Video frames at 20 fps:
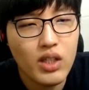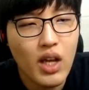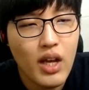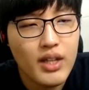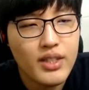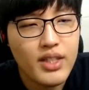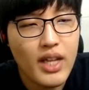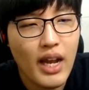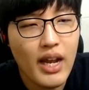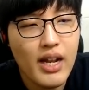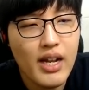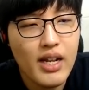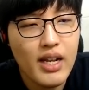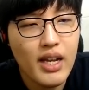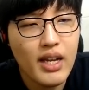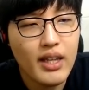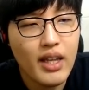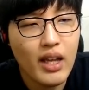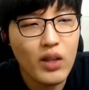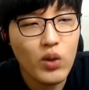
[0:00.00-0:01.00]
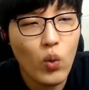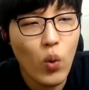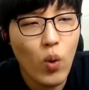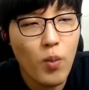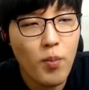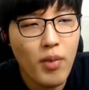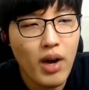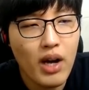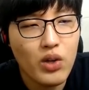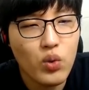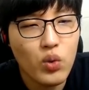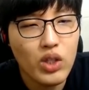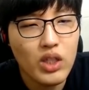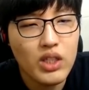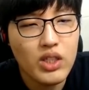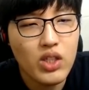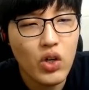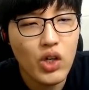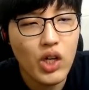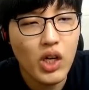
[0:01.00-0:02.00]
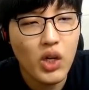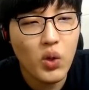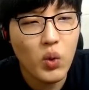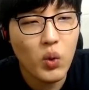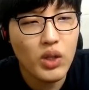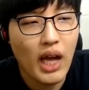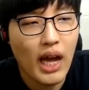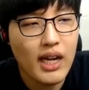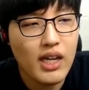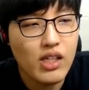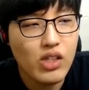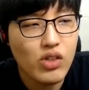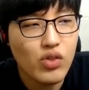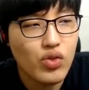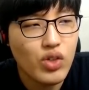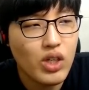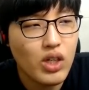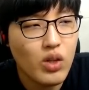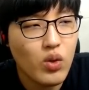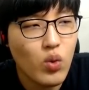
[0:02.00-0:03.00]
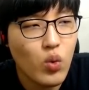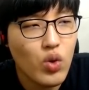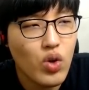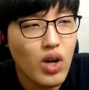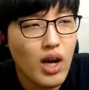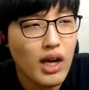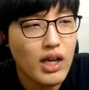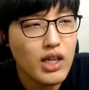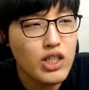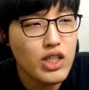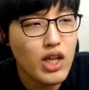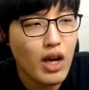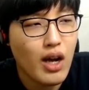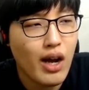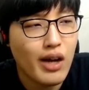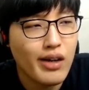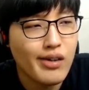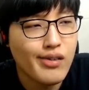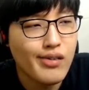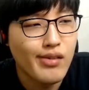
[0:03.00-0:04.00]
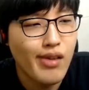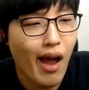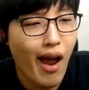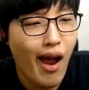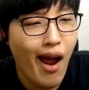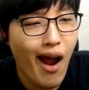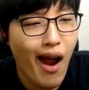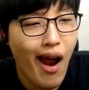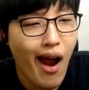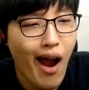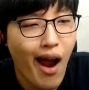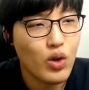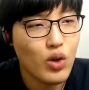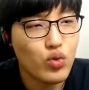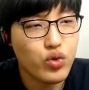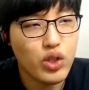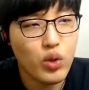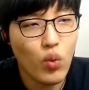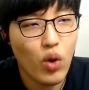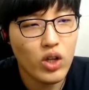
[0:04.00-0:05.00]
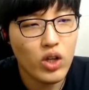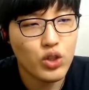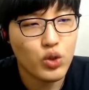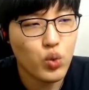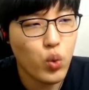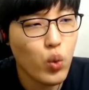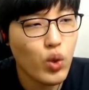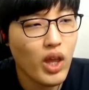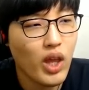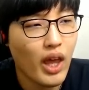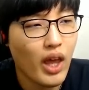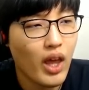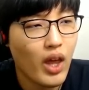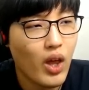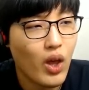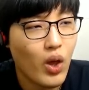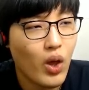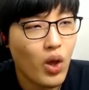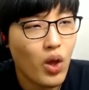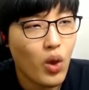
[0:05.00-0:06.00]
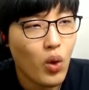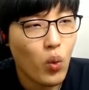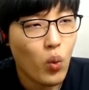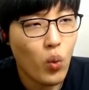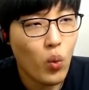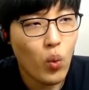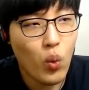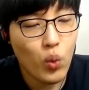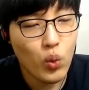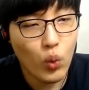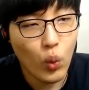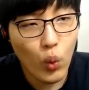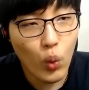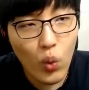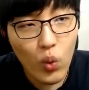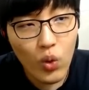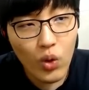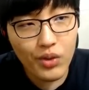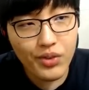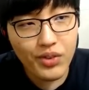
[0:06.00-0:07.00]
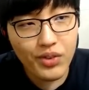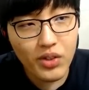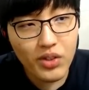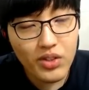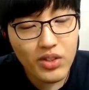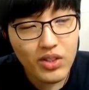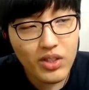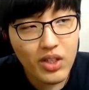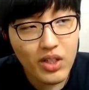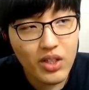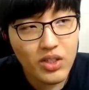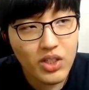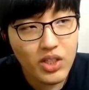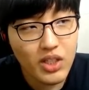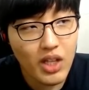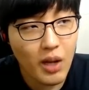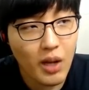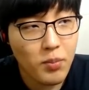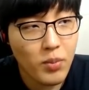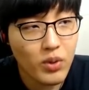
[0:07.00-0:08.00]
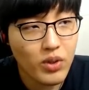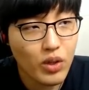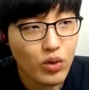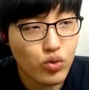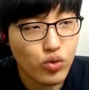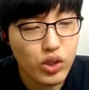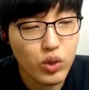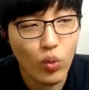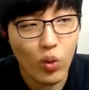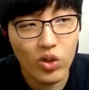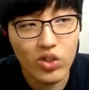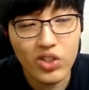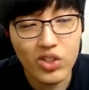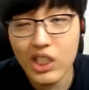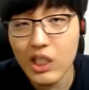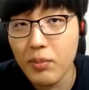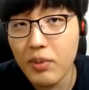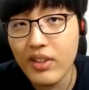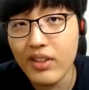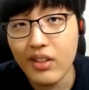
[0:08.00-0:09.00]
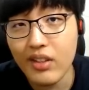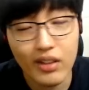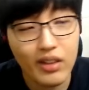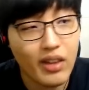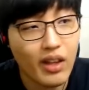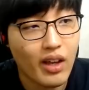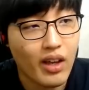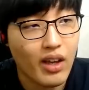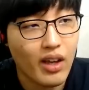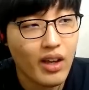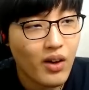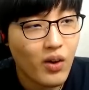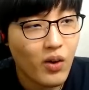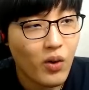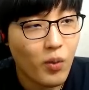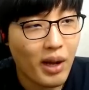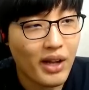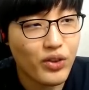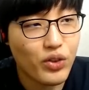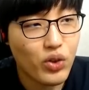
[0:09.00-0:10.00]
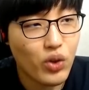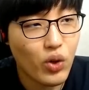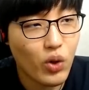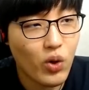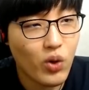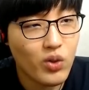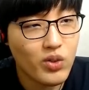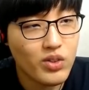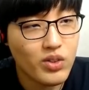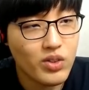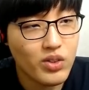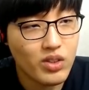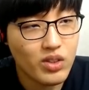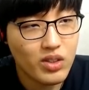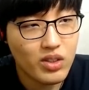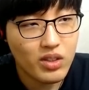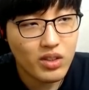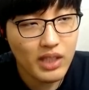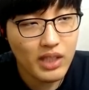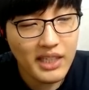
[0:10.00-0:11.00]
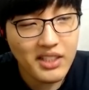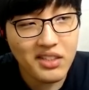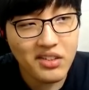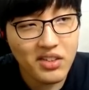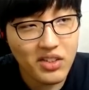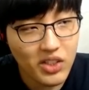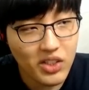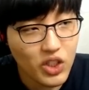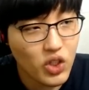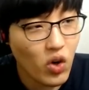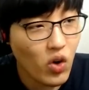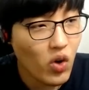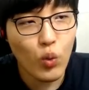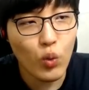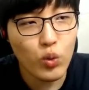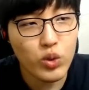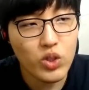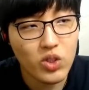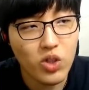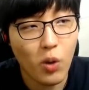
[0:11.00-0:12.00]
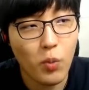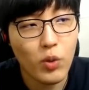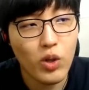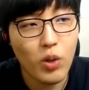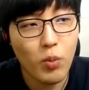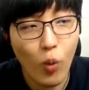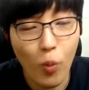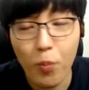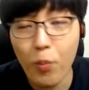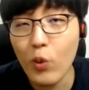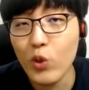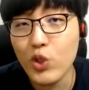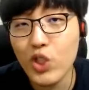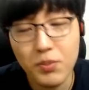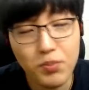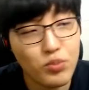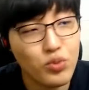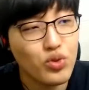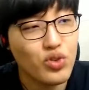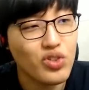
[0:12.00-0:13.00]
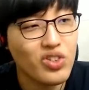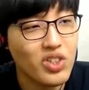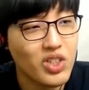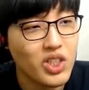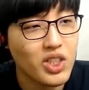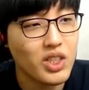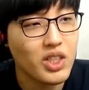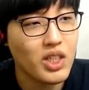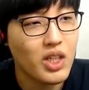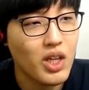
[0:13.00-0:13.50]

젤리에 대한 욕망으로 이성을 잃고 다른 쿠키를 공격하기 시작하는다 쿠키 워즈 소개 오 요런 것들은 이제 지난번에 쿠키 워즈 CBT 때 봤던 사진들이죠. 저번에 못 보신 분들은